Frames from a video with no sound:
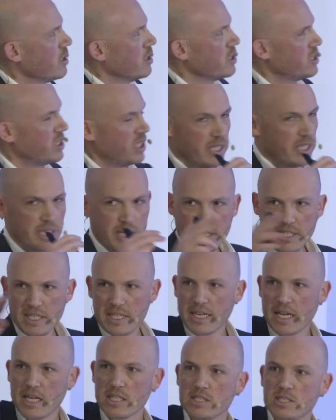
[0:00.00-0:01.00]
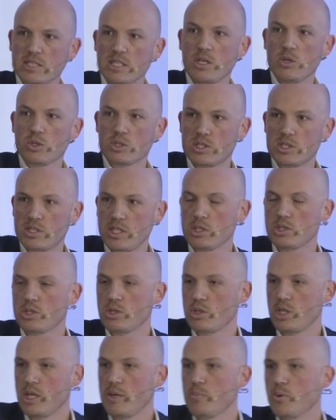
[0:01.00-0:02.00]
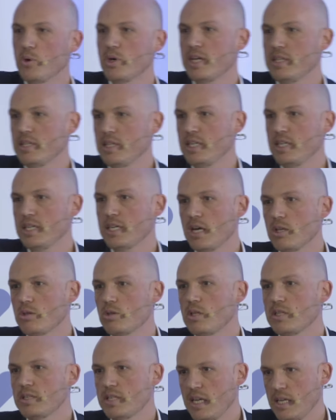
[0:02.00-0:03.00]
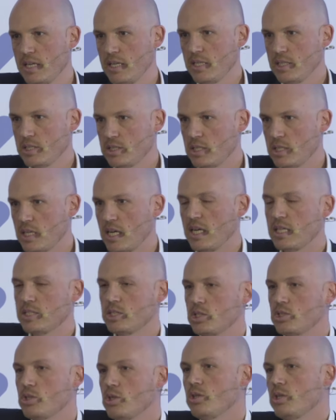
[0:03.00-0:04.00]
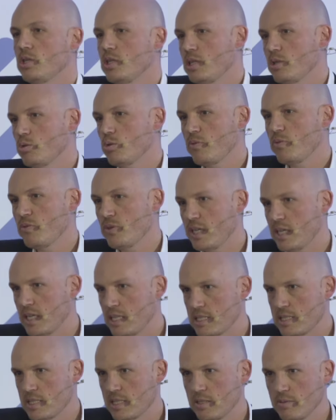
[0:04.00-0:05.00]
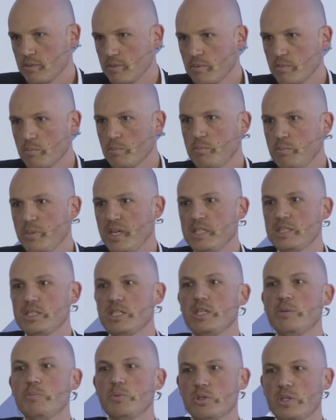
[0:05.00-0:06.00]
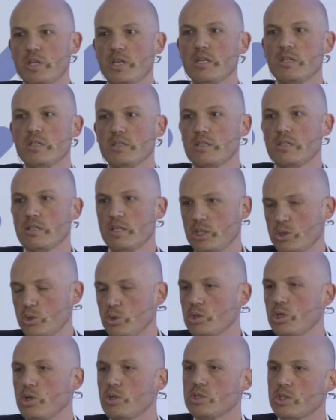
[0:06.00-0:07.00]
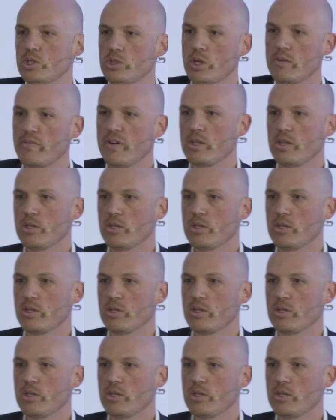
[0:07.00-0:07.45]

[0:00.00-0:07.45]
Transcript: Se dedicassi lo stesso tempo che hai dedicato al tennis, alla gestione delle tue finanze, pensi di poter raggiungere lo stesso livello di